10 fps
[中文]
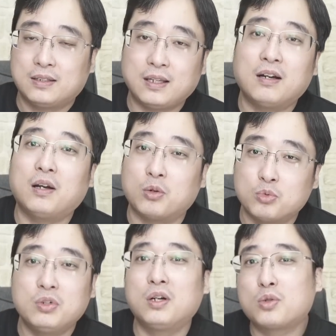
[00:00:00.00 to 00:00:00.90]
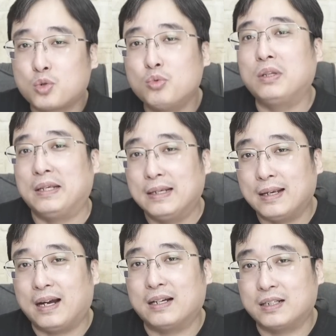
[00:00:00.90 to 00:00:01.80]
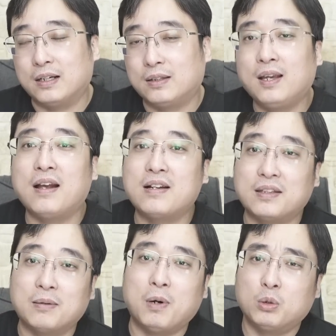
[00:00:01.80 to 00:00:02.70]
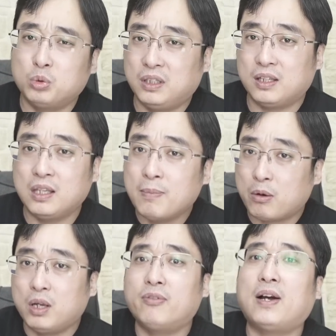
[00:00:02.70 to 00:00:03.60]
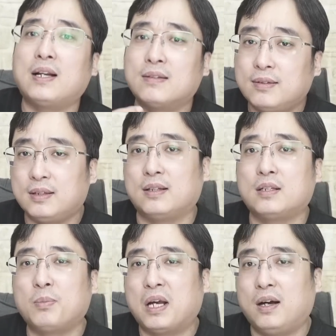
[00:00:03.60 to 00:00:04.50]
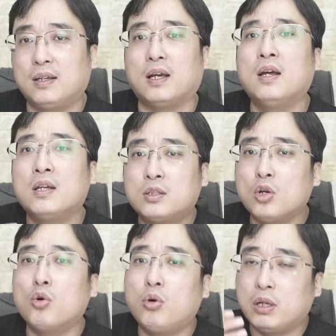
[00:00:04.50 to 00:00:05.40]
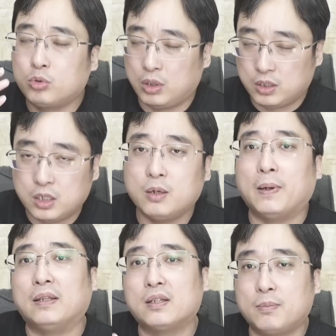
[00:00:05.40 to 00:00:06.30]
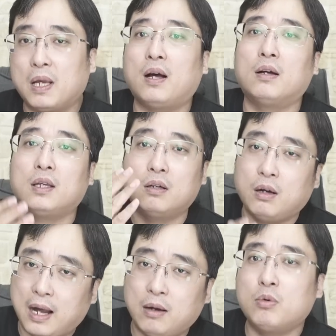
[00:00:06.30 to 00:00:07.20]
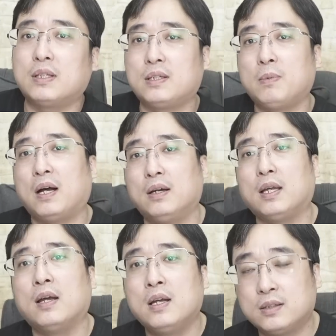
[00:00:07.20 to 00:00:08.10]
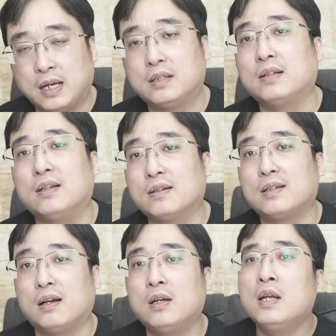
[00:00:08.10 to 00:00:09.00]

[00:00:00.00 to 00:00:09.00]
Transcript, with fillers: 将要如何处理啊？这个天然的矛盾呢？你美国要发展自己的芯片行业，就会对日本的芯片行业和韩国的芯片行业产生影响。